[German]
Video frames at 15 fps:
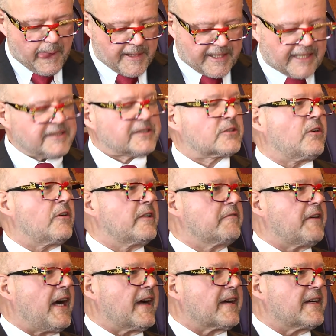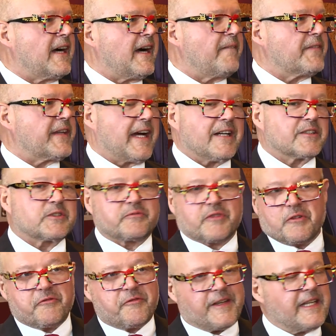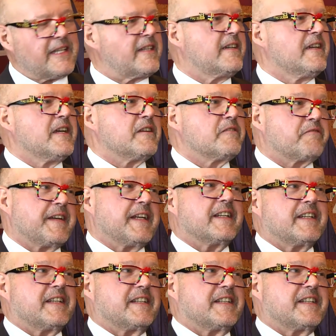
ganz tollen Wagen haben, der also für viele, viele